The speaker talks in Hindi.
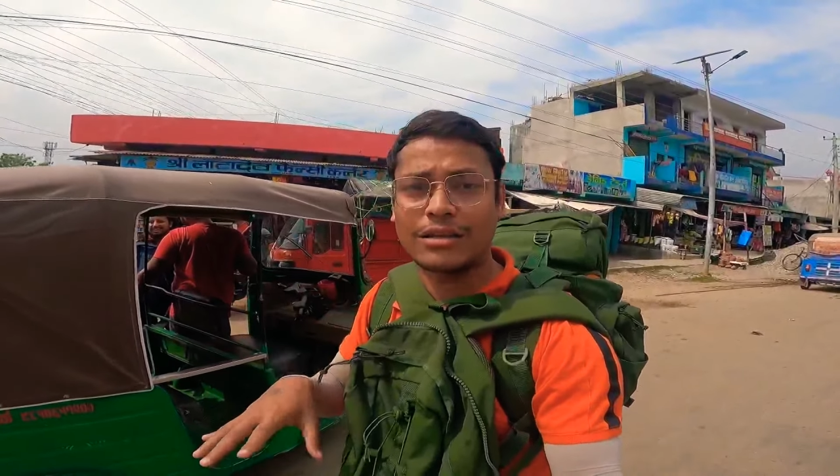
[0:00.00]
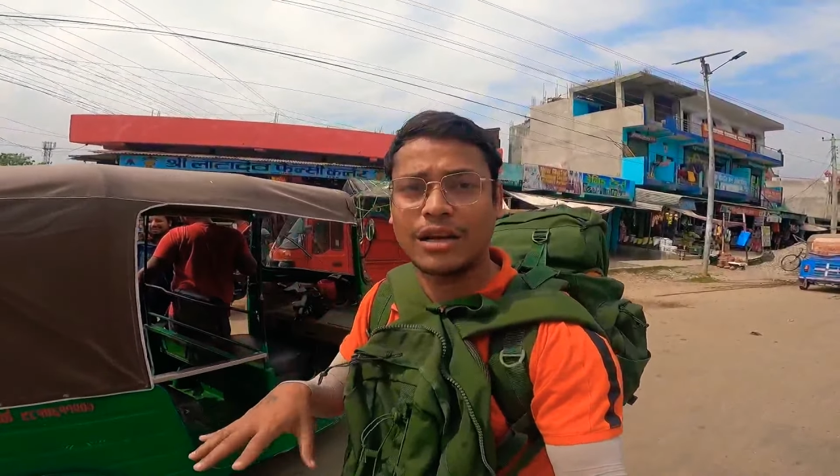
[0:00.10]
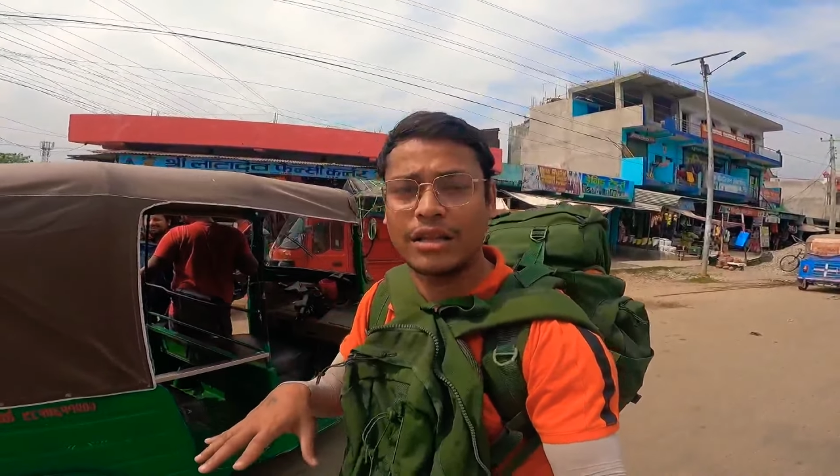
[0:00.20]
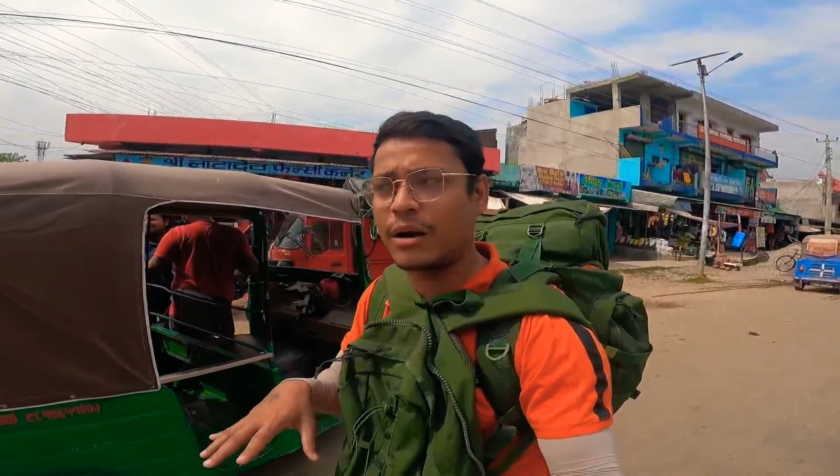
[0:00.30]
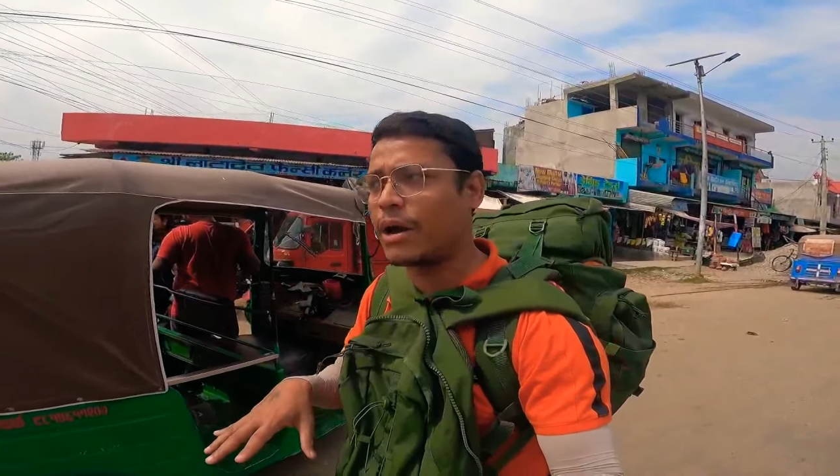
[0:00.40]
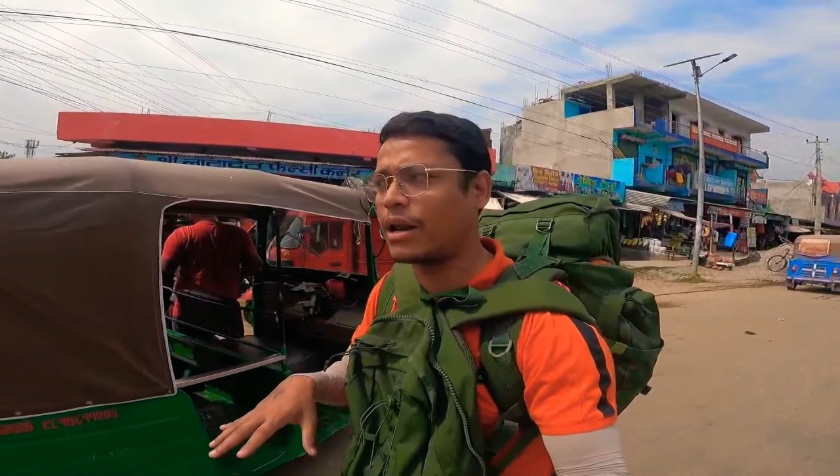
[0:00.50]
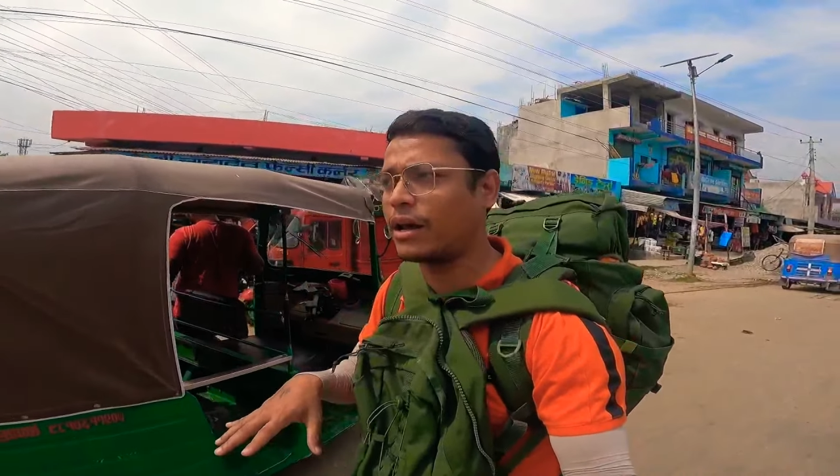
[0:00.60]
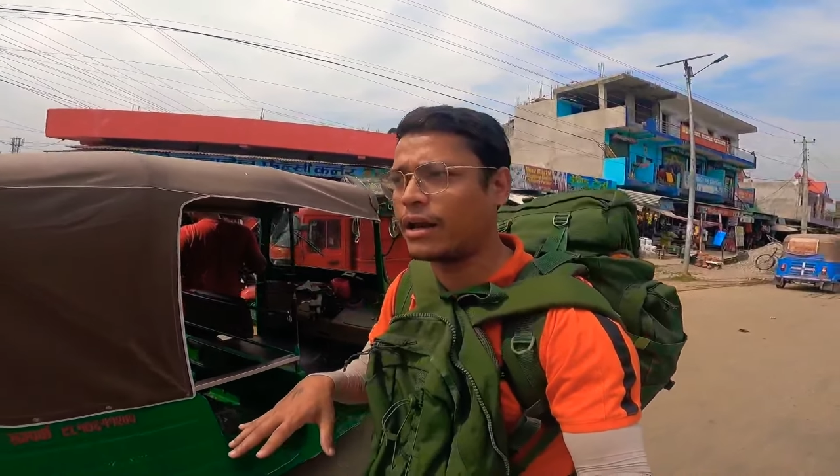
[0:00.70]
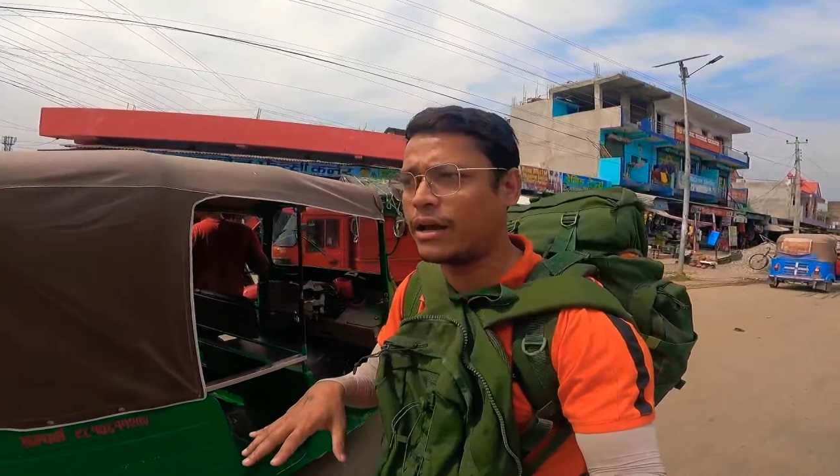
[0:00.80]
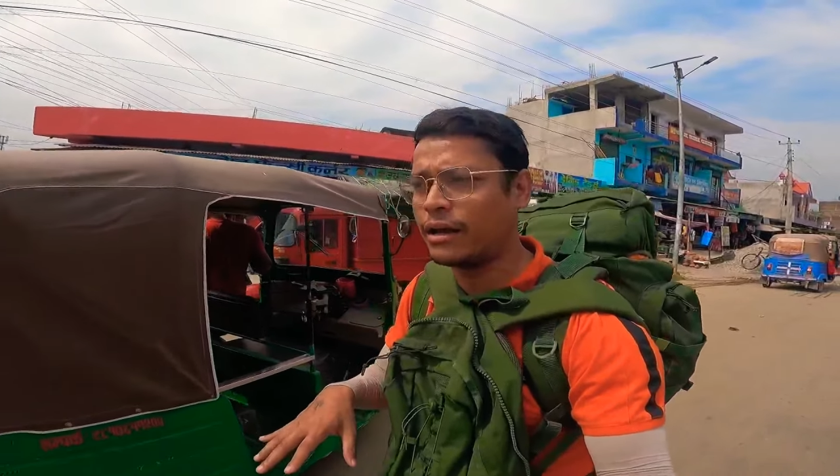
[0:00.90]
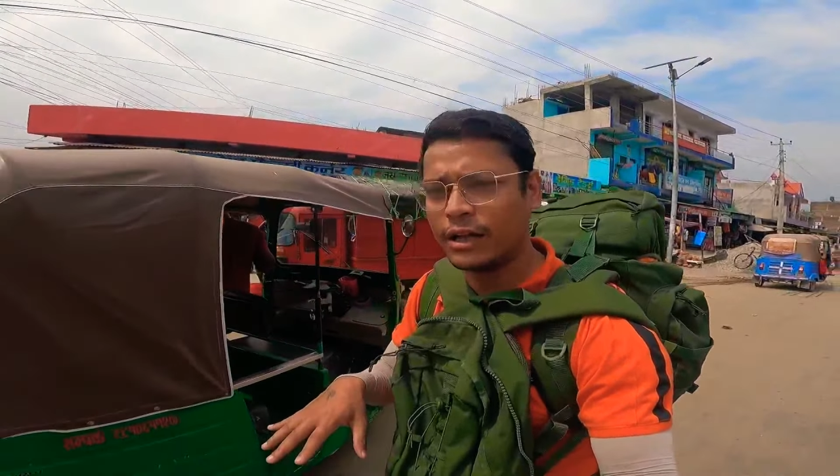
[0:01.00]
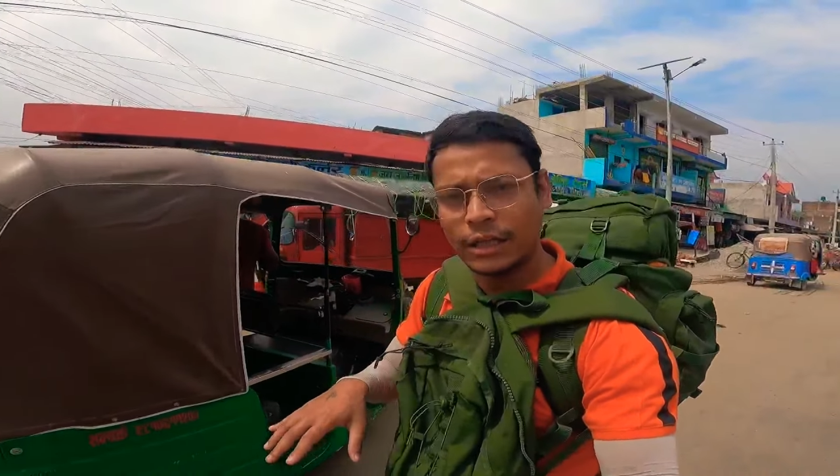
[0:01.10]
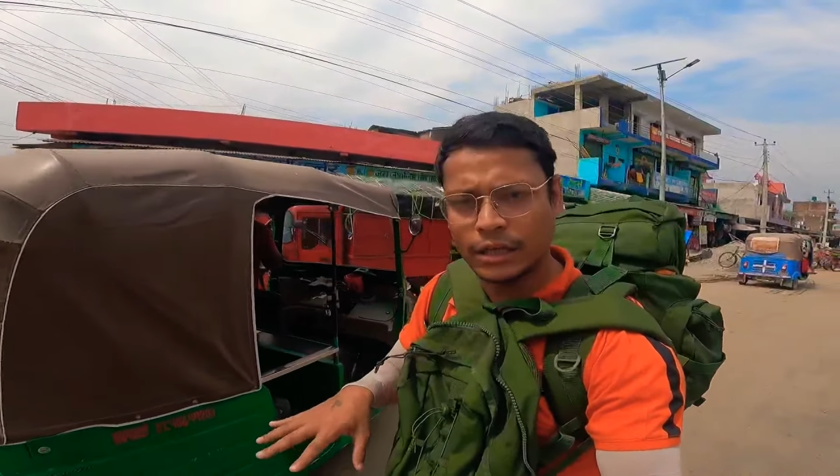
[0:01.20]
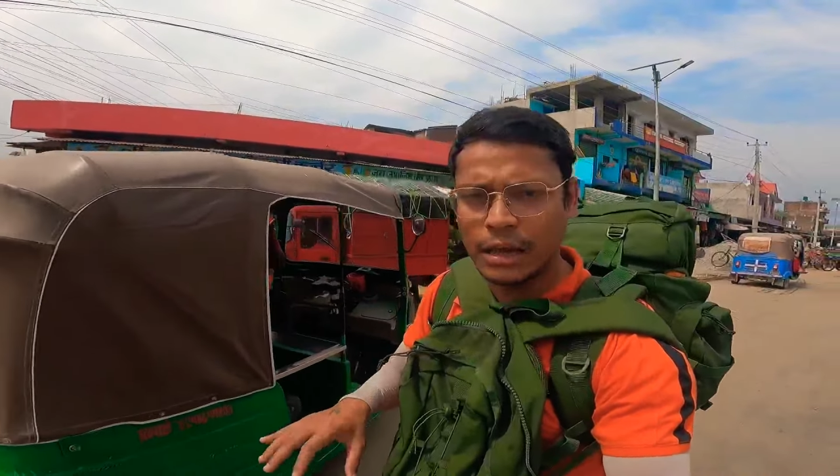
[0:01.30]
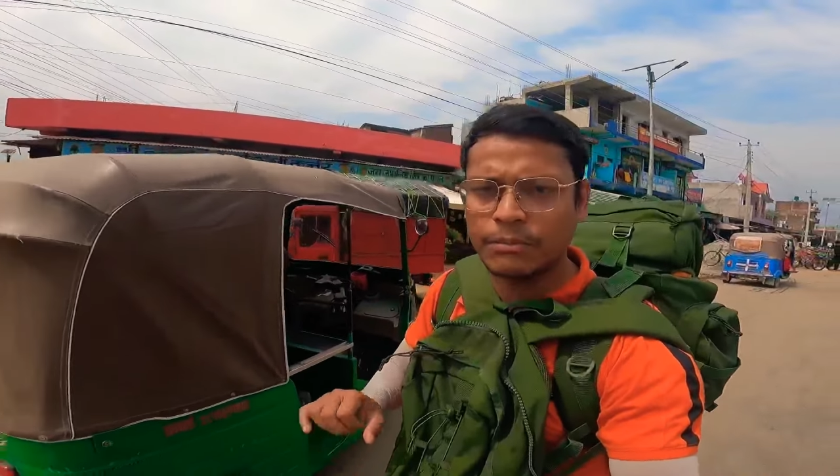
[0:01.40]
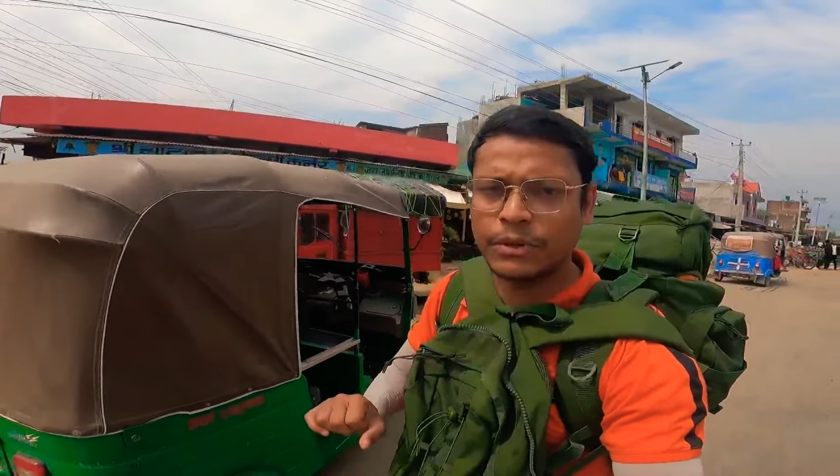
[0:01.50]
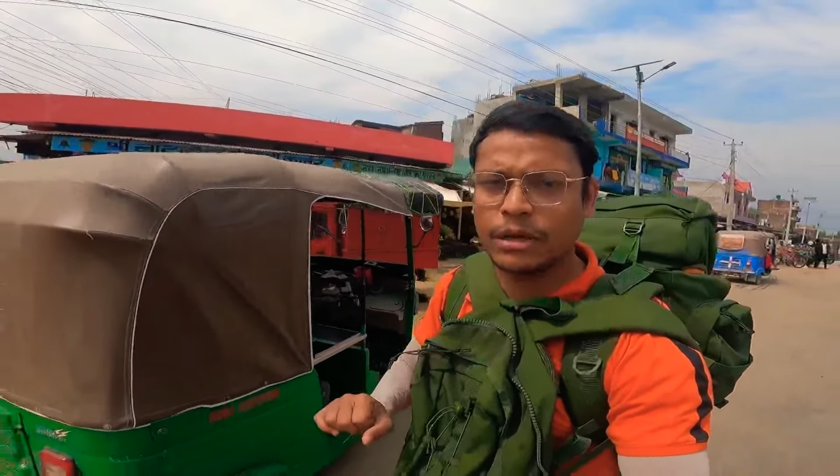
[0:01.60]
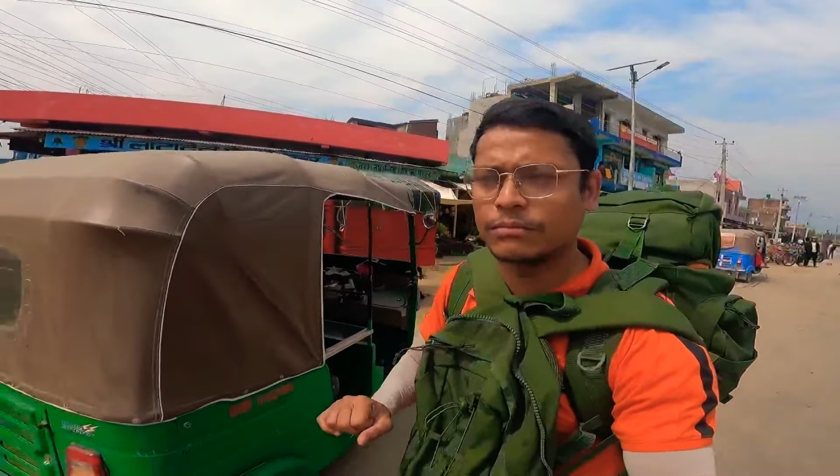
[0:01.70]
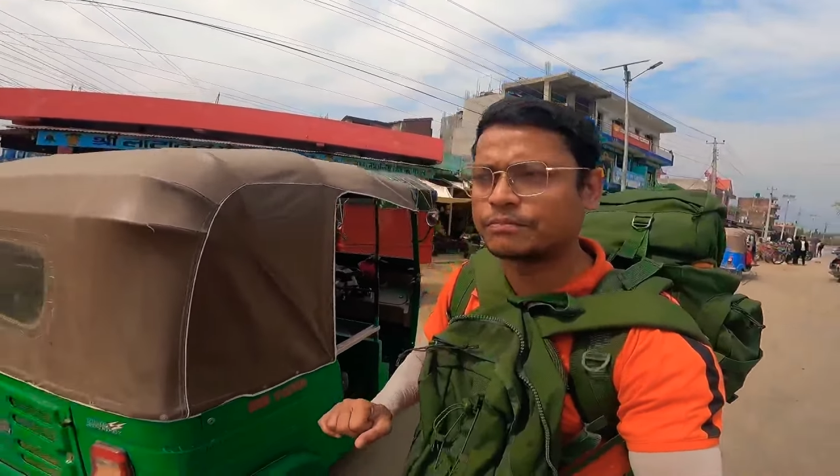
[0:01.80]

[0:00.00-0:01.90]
आज का दिन हमारा लग रहा है कि हम